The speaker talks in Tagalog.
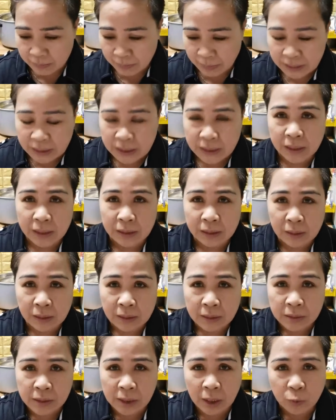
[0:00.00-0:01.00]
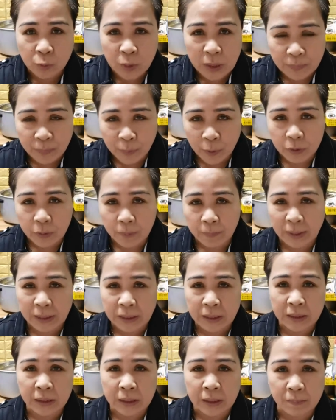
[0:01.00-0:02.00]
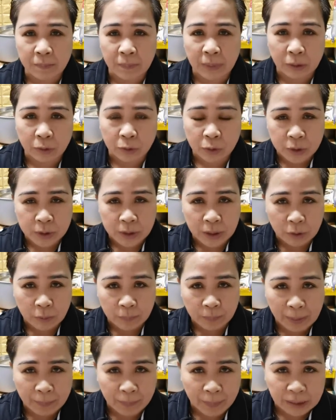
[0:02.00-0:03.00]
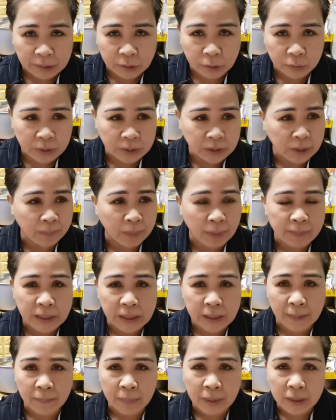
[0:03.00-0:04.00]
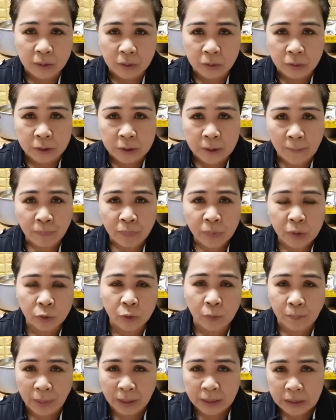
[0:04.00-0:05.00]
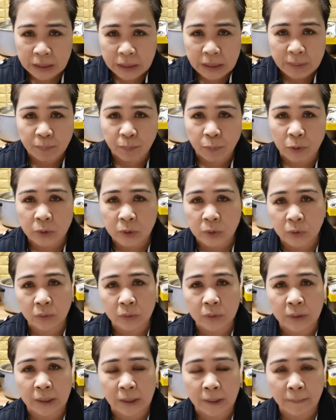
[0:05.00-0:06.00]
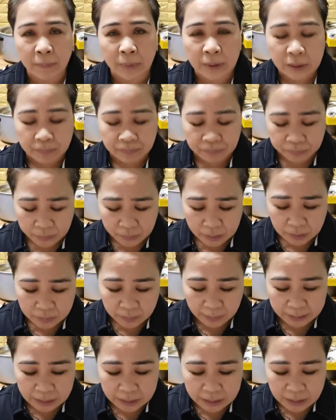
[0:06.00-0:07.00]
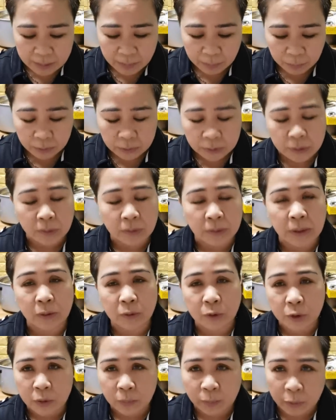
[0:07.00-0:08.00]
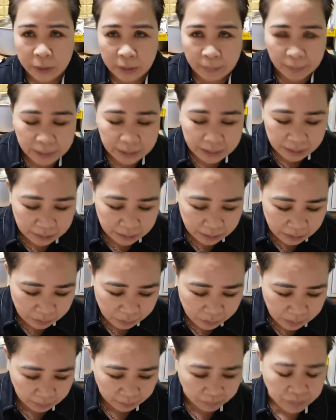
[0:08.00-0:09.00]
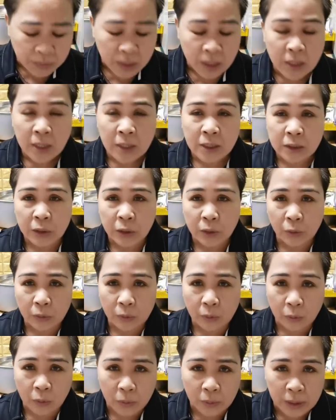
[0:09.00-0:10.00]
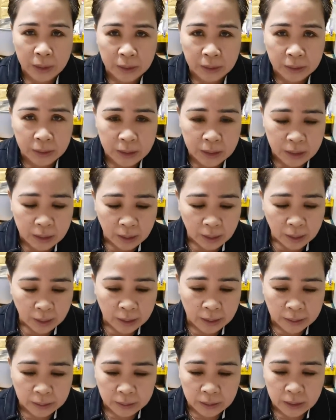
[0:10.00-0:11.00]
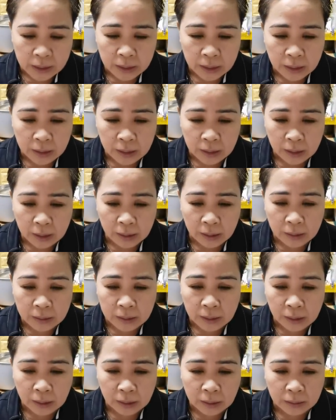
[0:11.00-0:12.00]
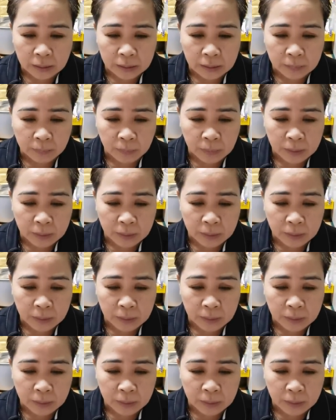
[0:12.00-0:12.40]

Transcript: magiging genuine po yung pagiging Marcos niya, yung pagpasok niya sa pamilya Marcos, yung pag-i-impostor niya, mag, pagiging impostor niya, gusto po niya maging genuine. Siguro kung hindi hindi niya